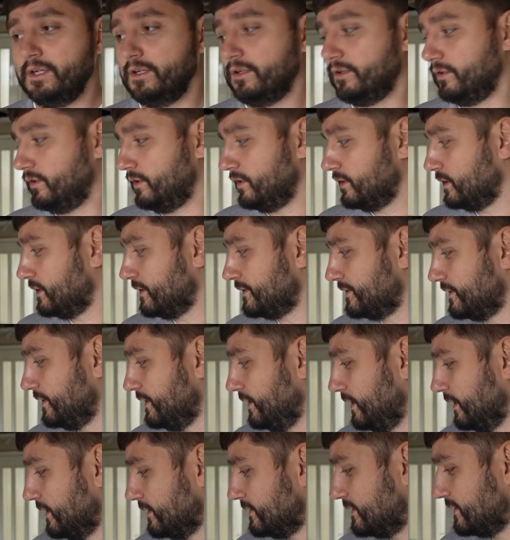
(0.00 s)
Und das sind
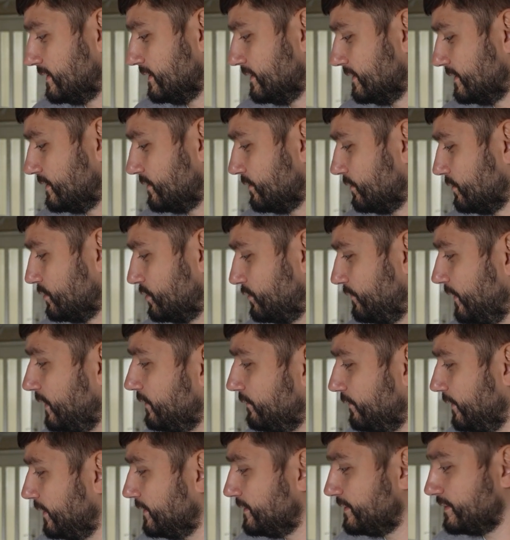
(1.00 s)
jetzt ist so ein
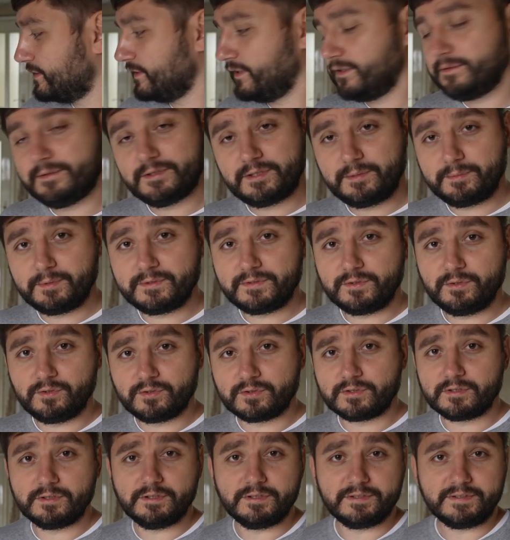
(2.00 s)
Schwingfenster. Ich habe das hier
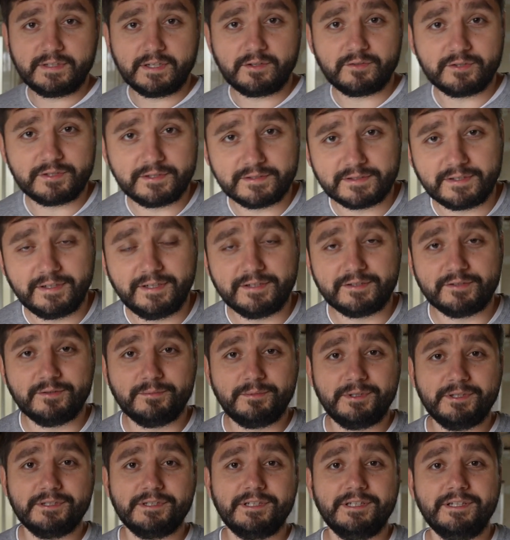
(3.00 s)
unten, ich zeige euch das gleich
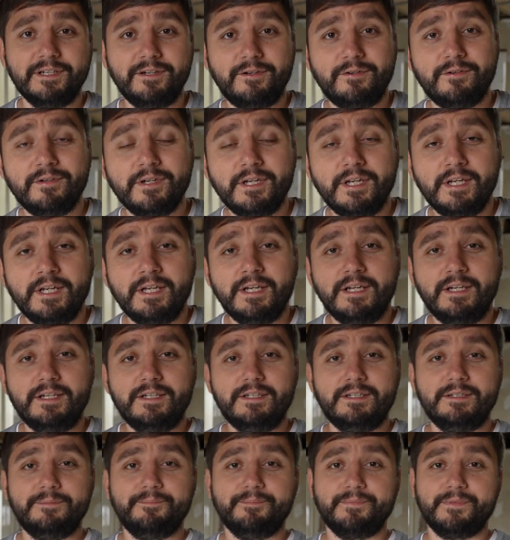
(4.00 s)
nochmal genau.
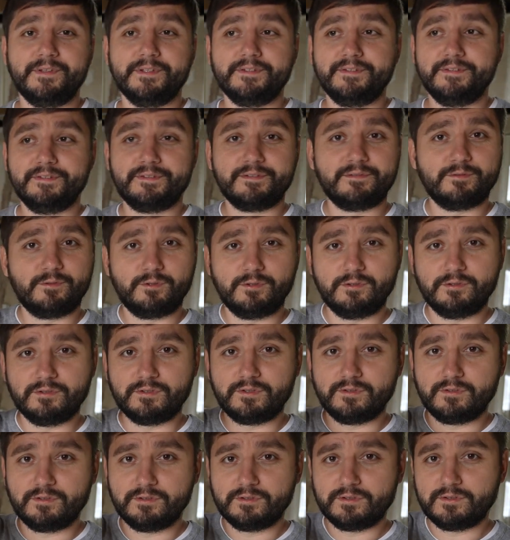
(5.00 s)
Ähm, das ist so ein,
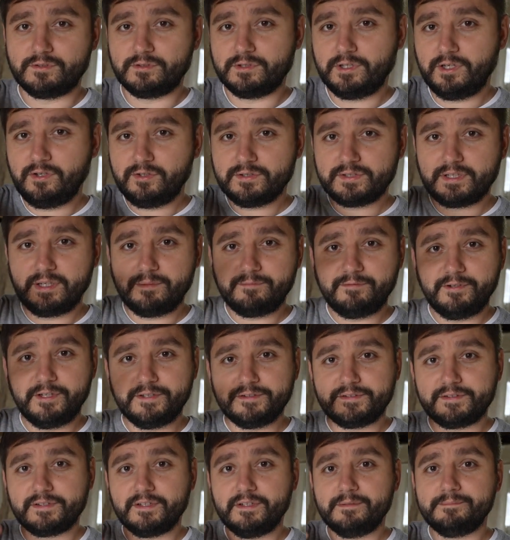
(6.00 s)
so ein, so ein
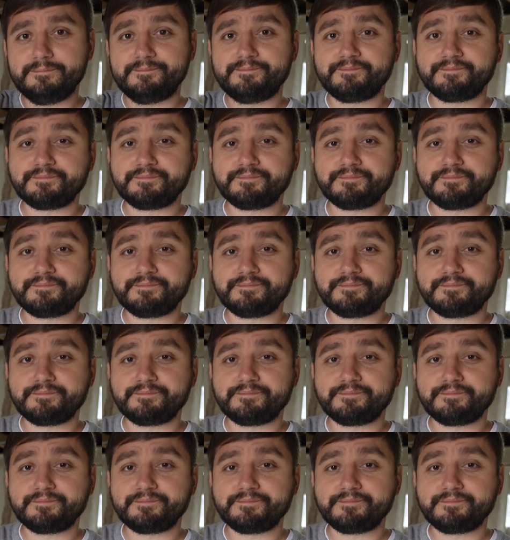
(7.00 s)
Ausklappfenster.